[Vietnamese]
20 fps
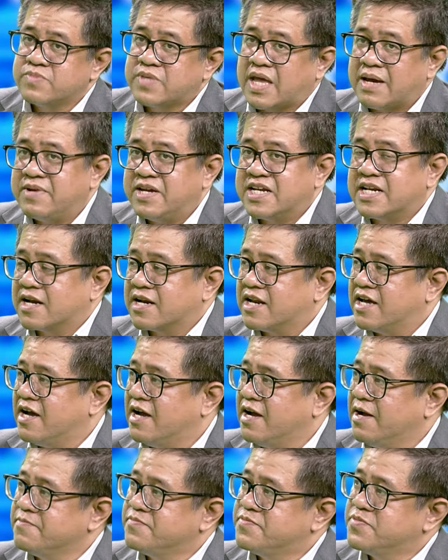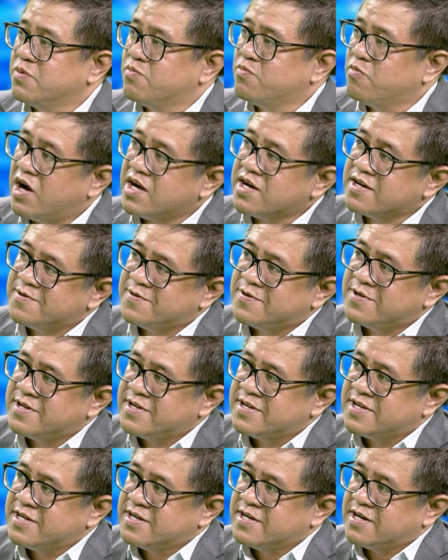ta biết rằng là Trung Quốc
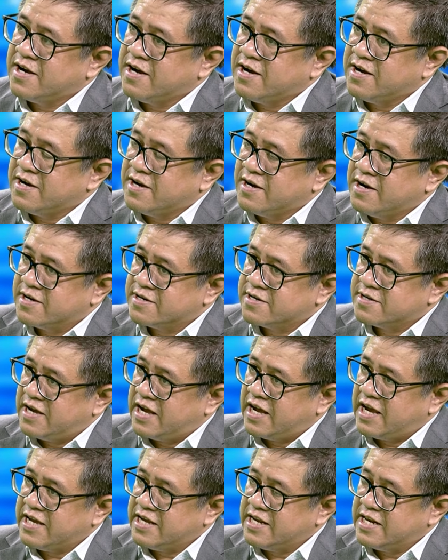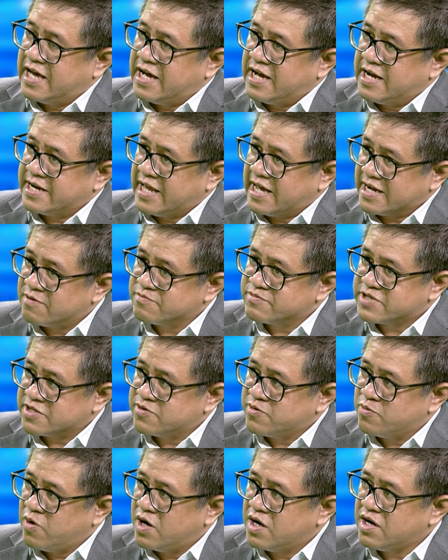à, hay là Đảng Cộng sản
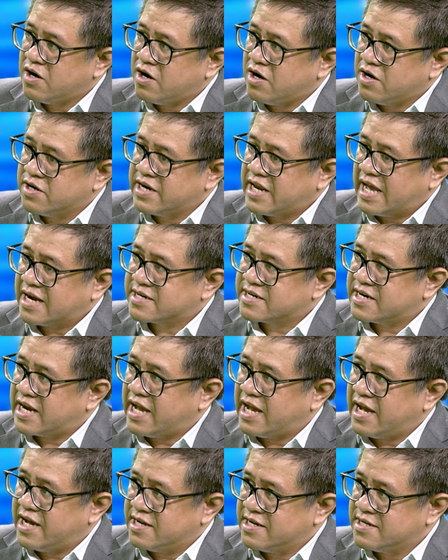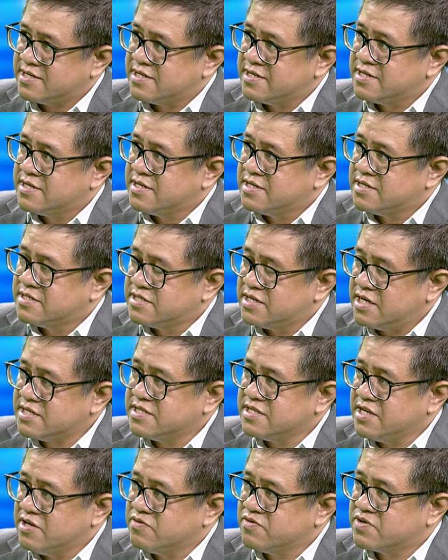Trung Quốc họ đặt ra rất
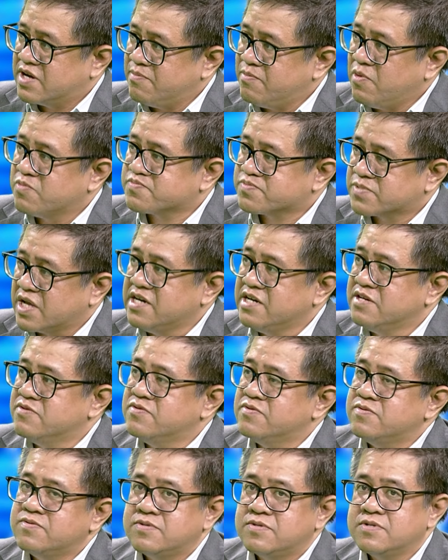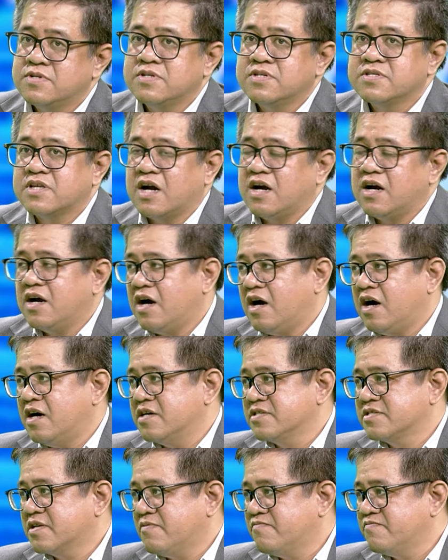nhiều cái mục tiêu cho họ
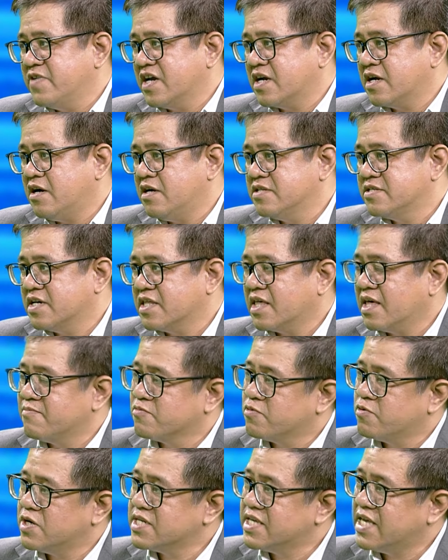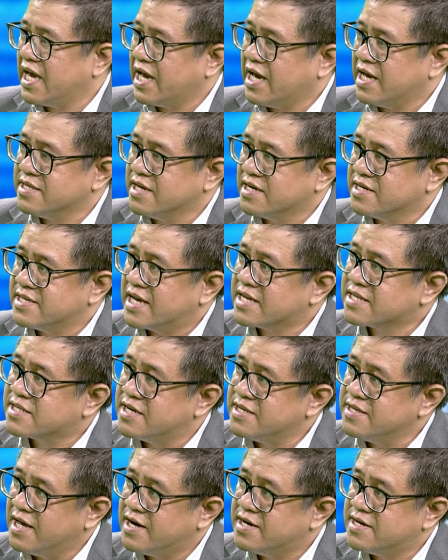trong việc họ trở thành quốc gia dẫn dắt thế
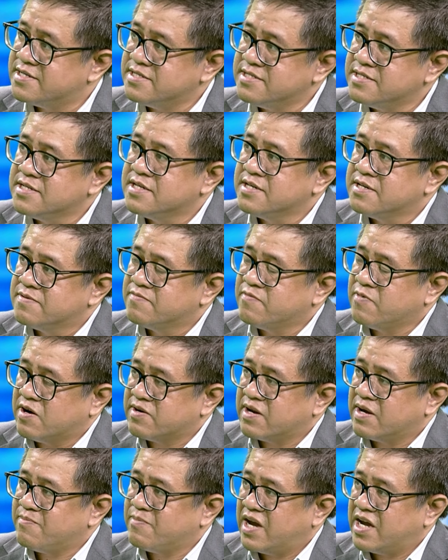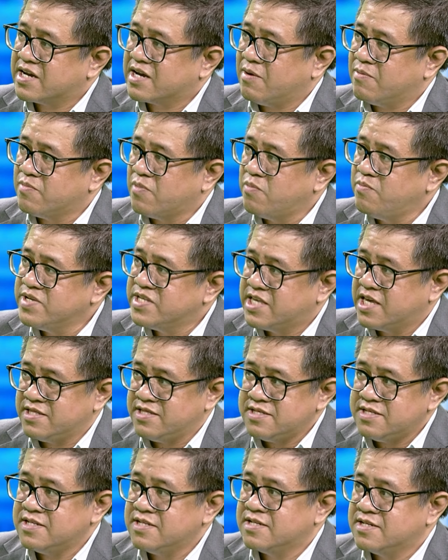giới vào năm
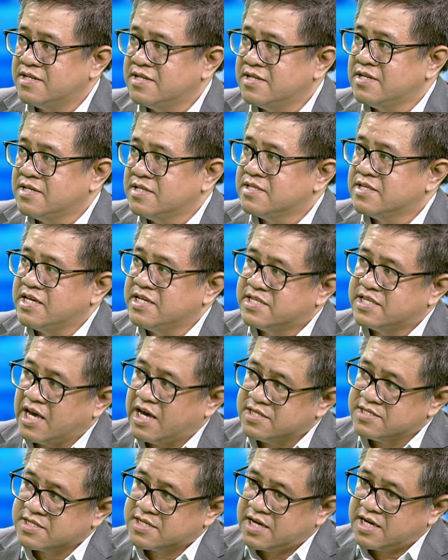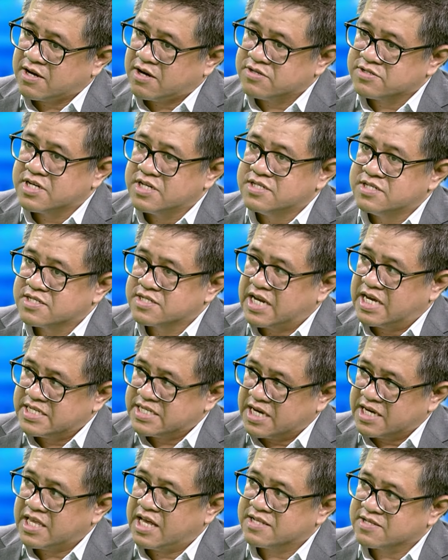2049. Thì trên cái con đường để
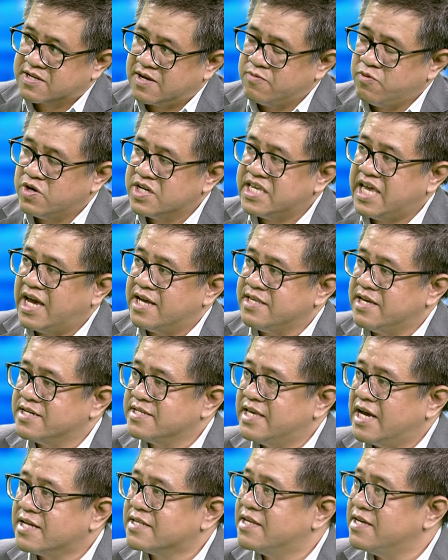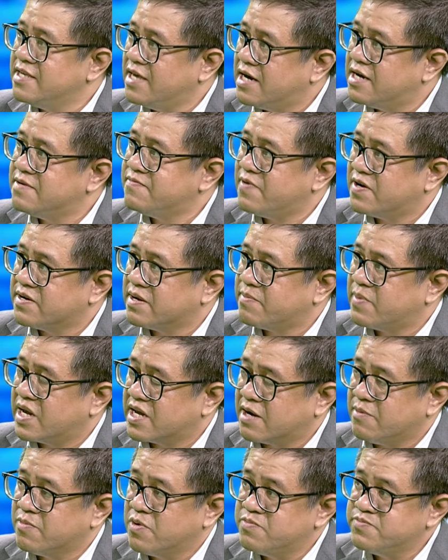trở thành cái quốc gia dẫn dắt thế giới vào năm
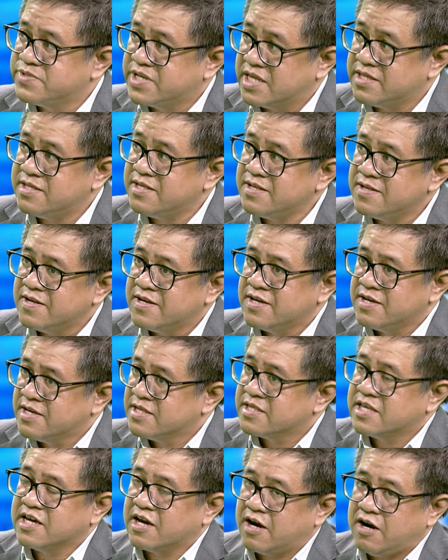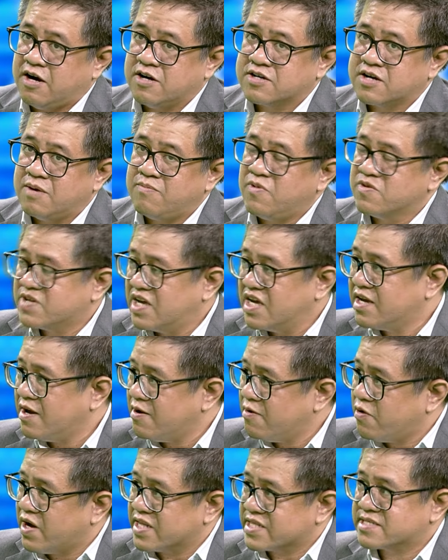2049 thì họ có một cái kế
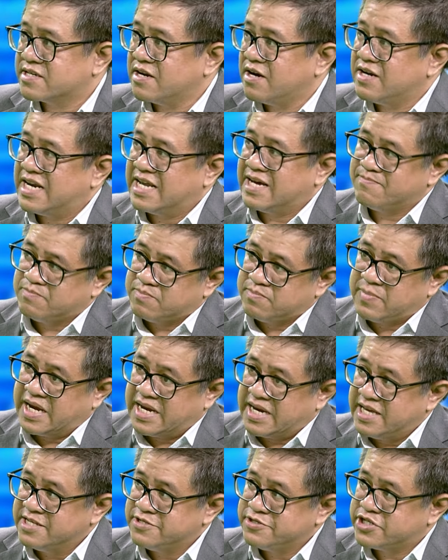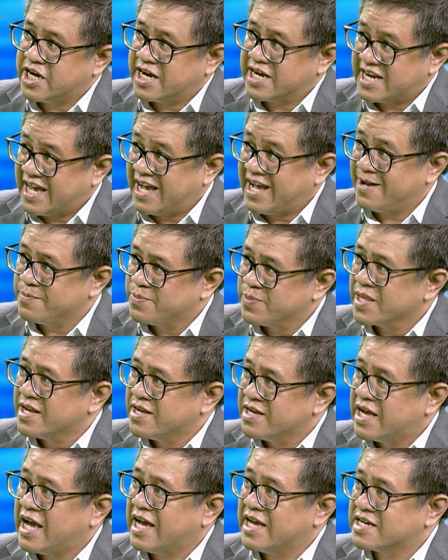hoạch gọi là Made in China
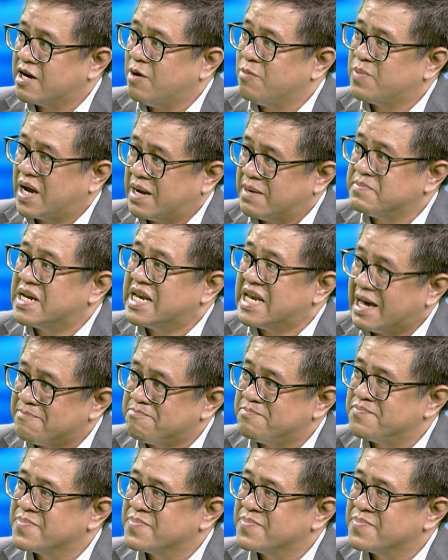2025